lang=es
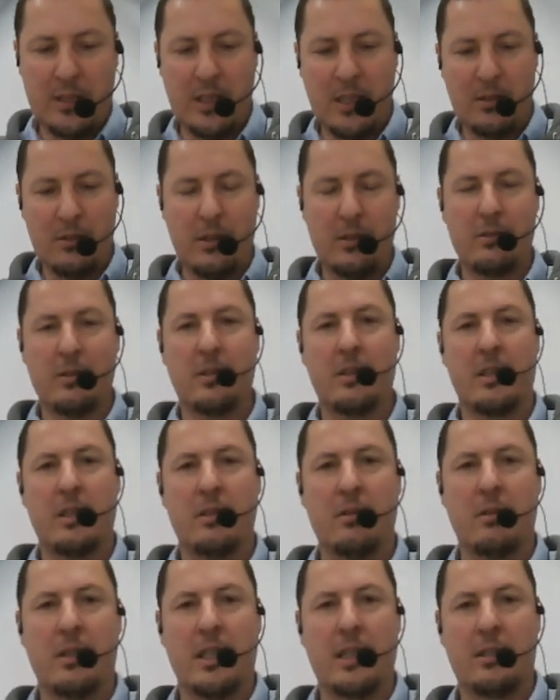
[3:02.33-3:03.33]
de nuestro
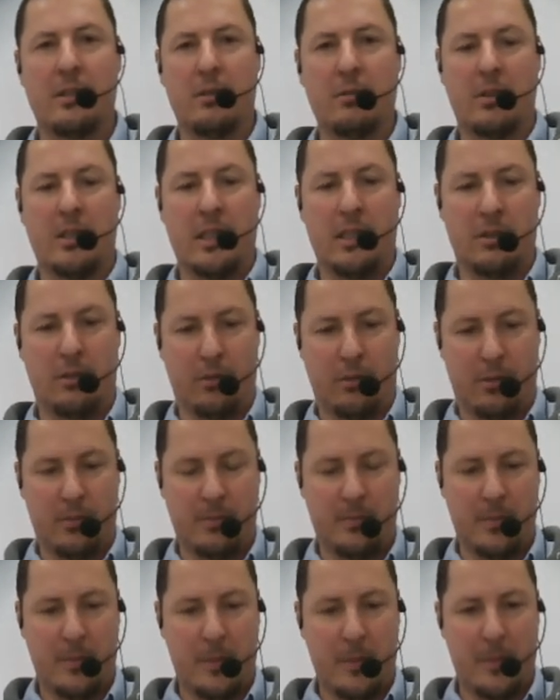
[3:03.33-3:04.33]
Señor Jesucristo.
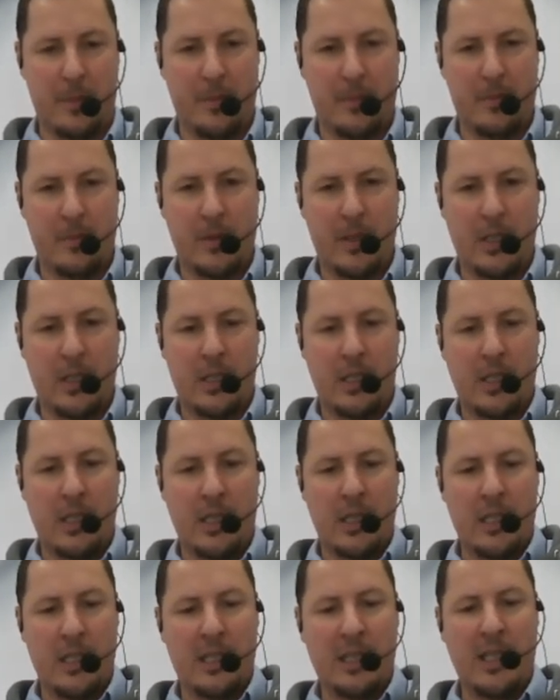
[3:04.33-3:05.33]

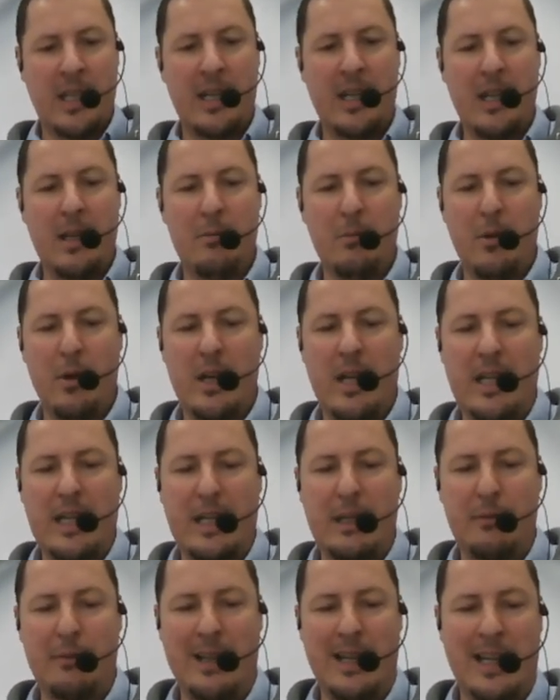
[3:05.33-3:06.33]
Tenemos la
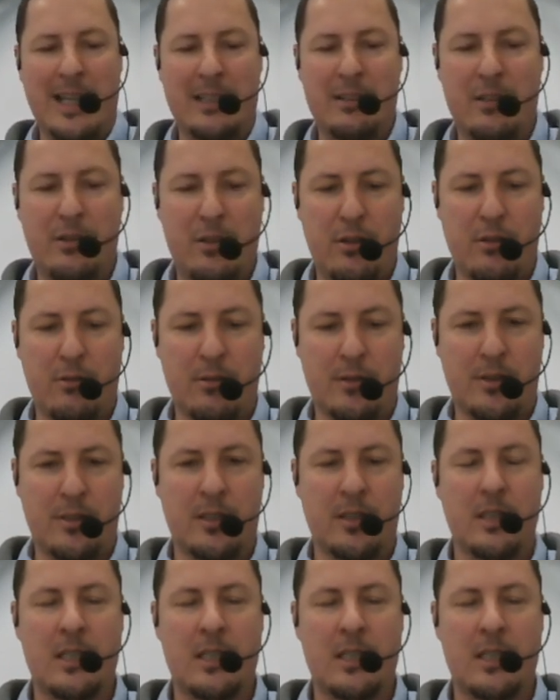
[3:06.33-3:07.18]
revelación.